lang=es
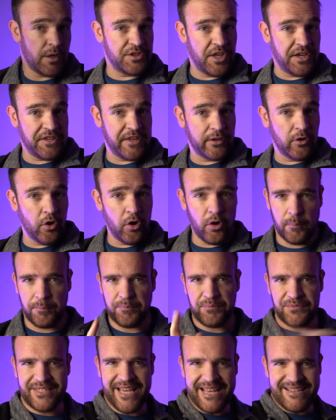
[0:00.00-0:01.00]
Ya
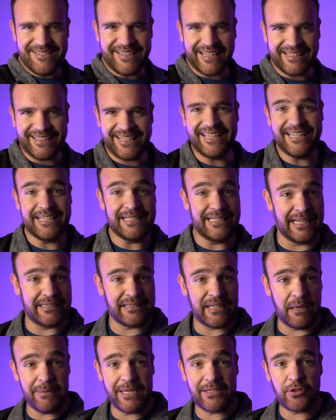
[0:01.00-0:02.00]
llegó, ya está aquí,
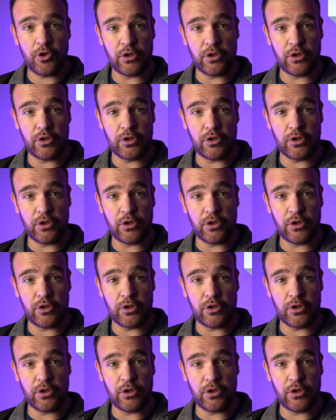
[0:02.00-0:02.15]
la tablet